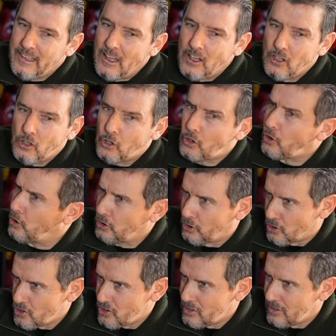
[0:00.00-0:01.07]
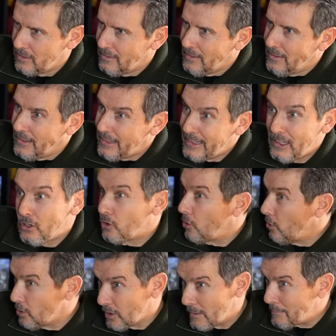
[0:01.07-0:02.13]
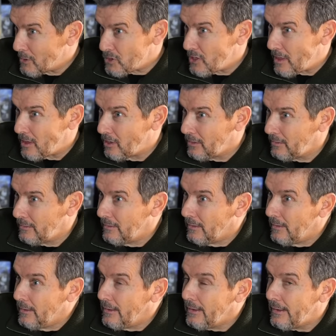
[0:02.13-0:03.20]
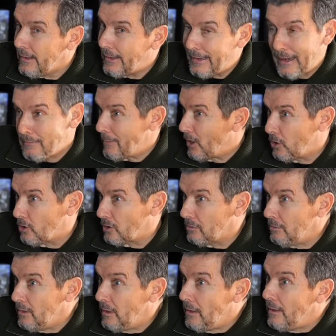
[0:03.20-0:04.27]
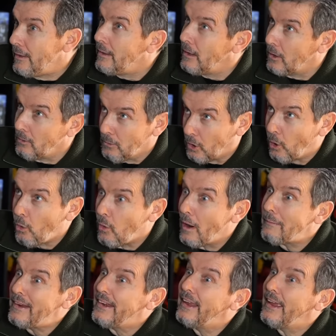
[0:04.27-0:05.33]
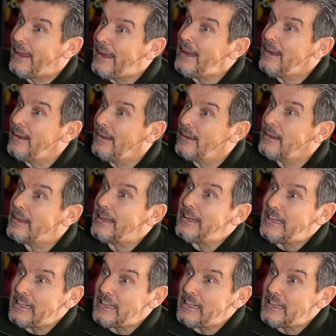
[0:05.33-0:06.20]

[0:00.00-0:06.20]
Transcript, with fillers: los rondos y los juegos de posición era el mejor. Bueno, jugaban él y